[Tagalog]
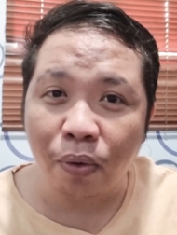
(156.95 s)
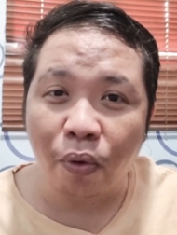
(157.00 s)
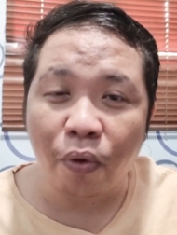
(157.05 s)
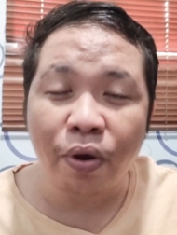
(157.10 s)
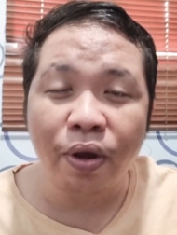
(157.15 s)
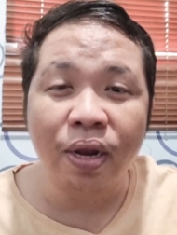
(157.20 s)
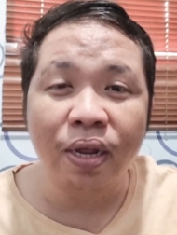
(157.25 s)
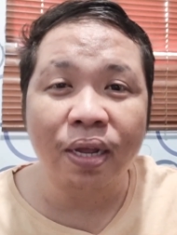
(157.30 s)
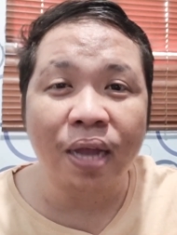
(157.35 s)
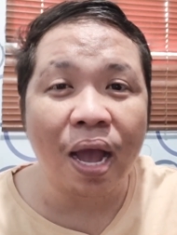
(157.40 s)
or
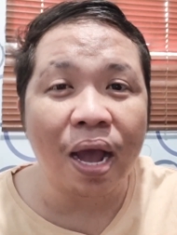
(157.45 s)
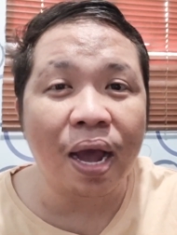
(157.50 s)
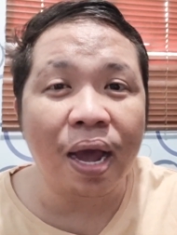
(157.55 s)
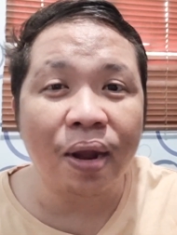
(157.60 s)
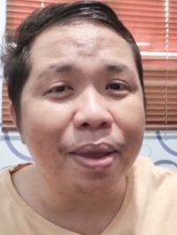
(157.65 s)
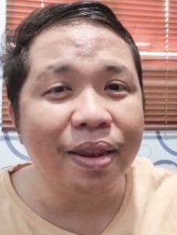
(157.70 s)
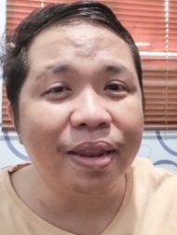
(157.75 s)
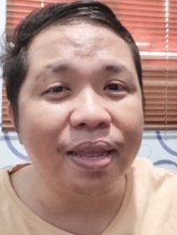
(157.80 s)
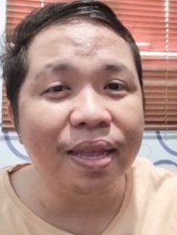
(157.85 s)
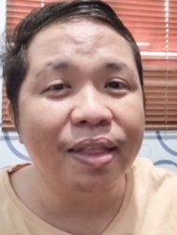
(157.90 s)

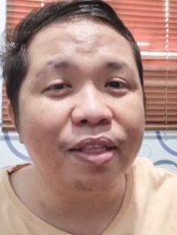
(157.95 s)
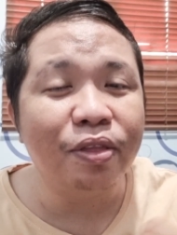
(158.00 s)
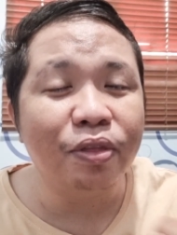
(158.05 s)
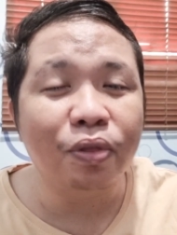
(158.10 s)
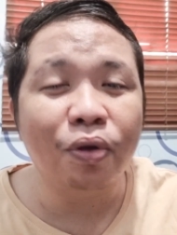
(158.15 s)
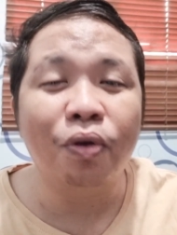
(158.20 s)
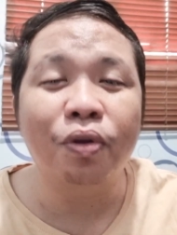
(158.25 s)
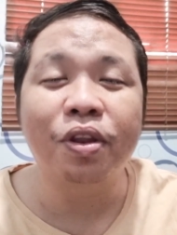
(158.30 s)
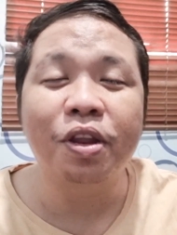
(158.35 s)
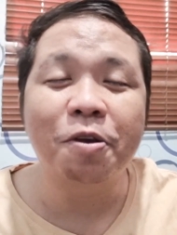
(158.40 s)
nagkakaroon
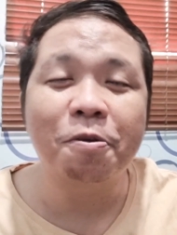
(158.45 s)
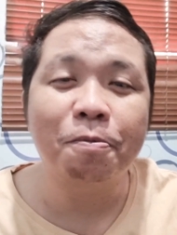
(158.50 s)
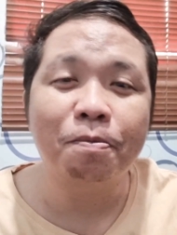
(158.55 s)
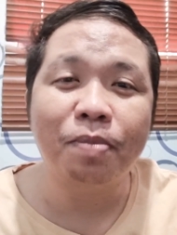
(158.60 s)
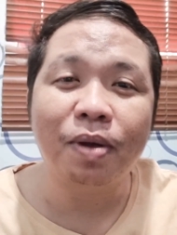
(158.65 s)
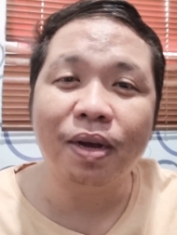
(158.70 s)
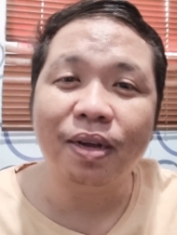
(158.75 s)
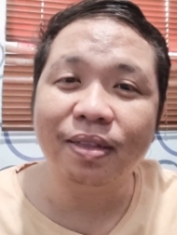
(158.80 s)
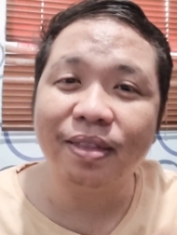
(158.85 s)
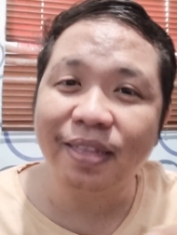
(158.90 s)
nito ng
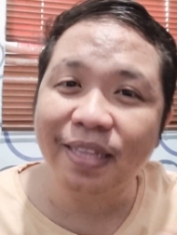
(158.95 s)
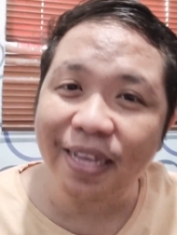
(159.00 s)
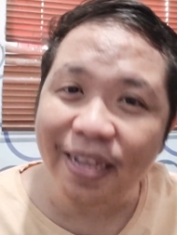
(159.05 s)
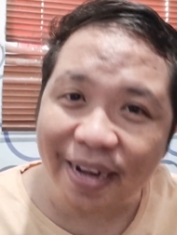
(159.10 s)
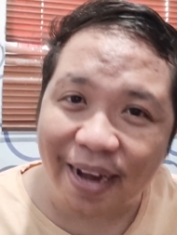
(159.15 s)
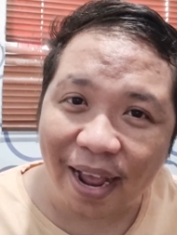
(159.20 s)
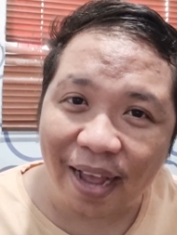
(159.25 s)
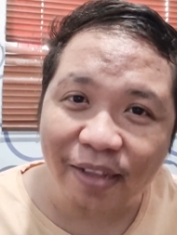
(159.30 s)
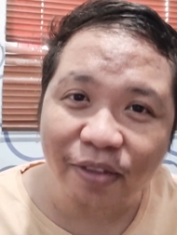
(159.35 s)
bakterya.